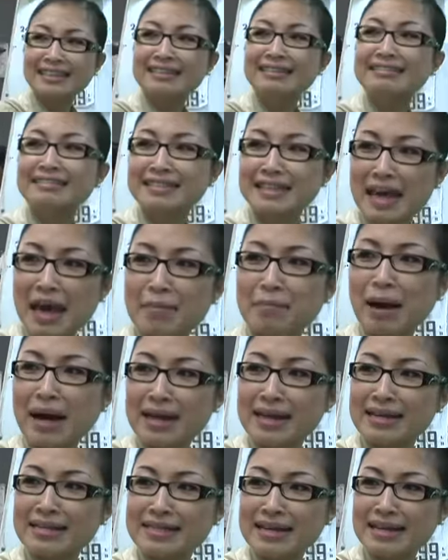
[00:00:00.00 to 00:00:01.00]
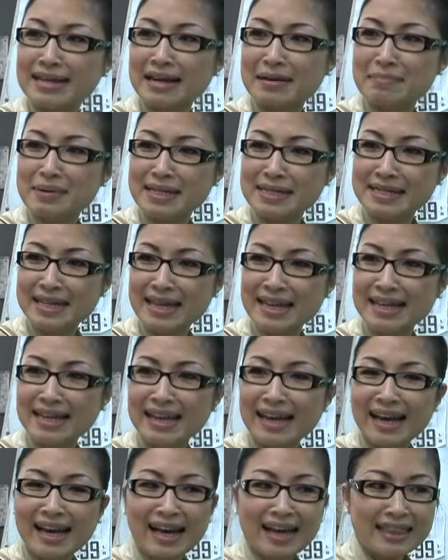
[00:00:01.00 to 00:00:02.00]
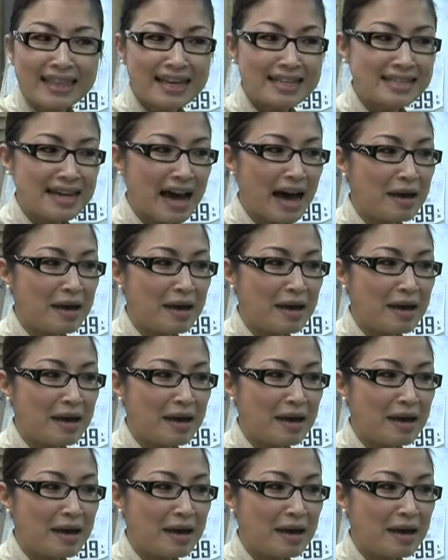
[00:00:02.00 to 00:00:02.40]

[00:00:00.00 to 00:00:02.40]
Thường thì em hay đi chợ ABC. Tại chợ